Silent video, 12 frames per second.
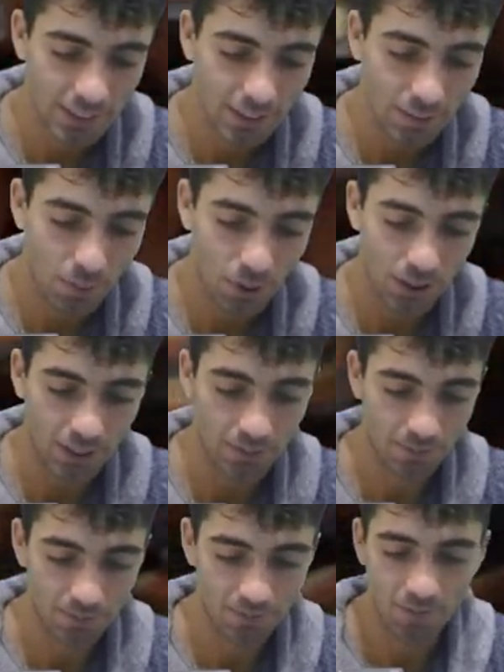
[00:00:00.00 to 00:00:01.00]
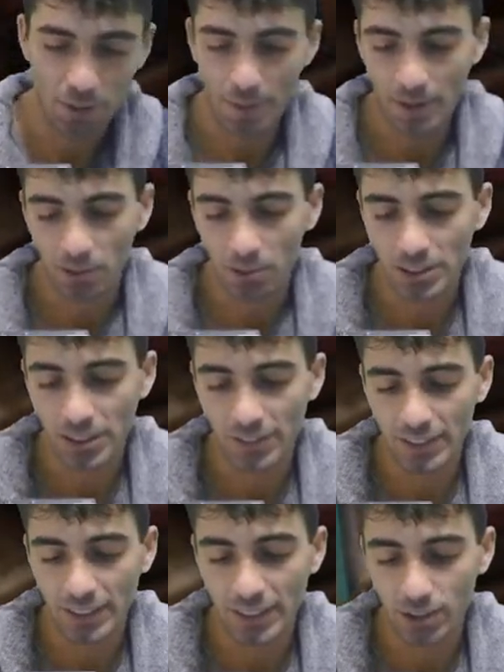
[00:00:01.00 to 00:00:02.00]
Poi, vabbè, questi
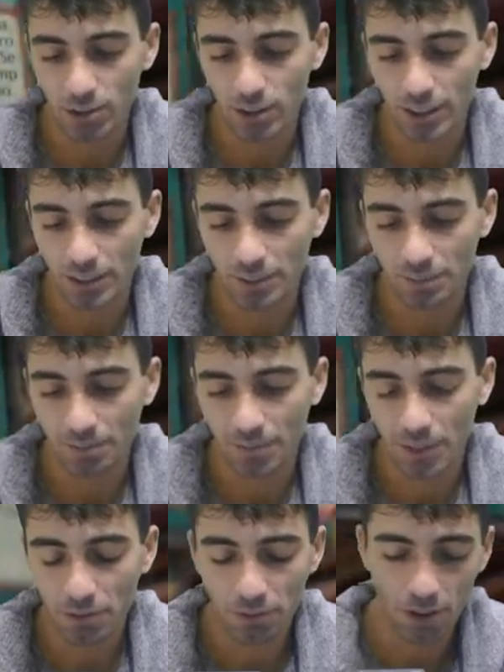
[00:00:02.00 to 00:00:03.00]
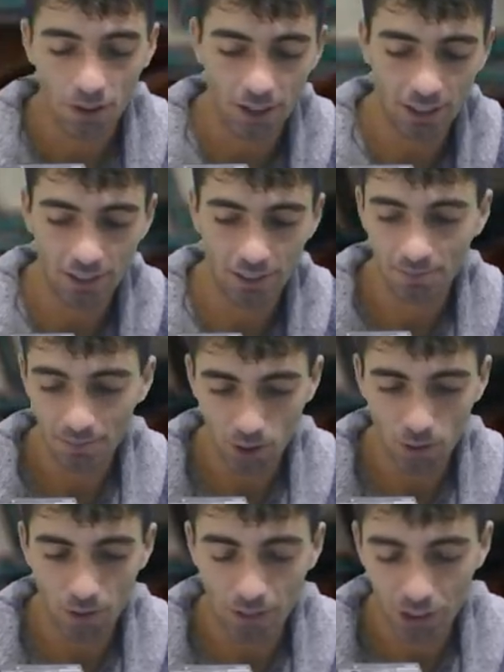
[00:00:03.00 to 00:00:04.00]
Vendicatori, foil,
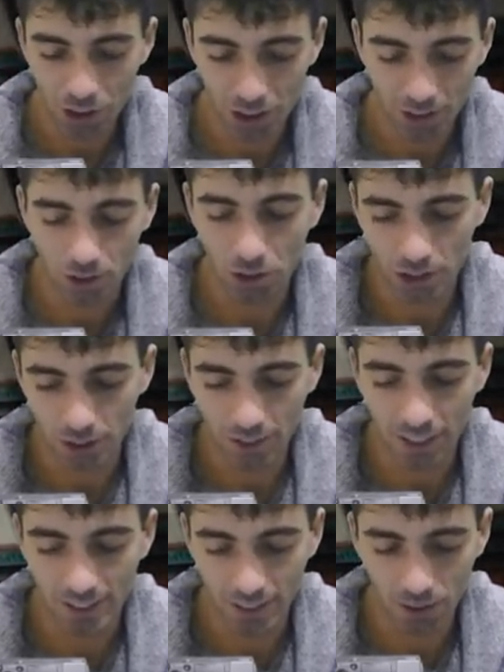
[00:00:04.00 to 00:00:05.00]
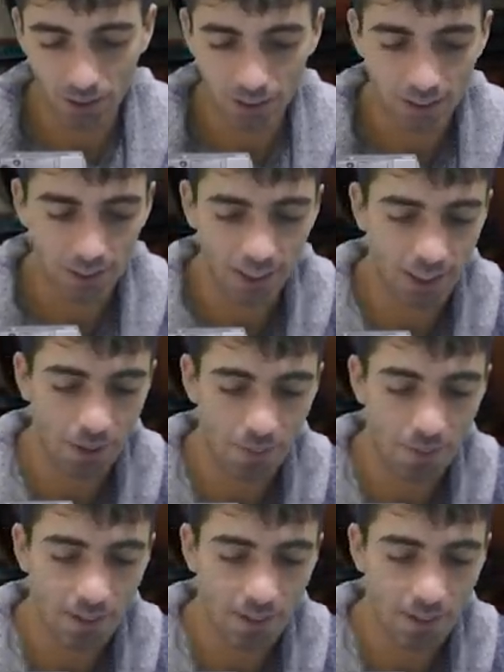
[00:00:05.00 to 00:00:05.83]
dove Francesco ci si fa la seconda sega.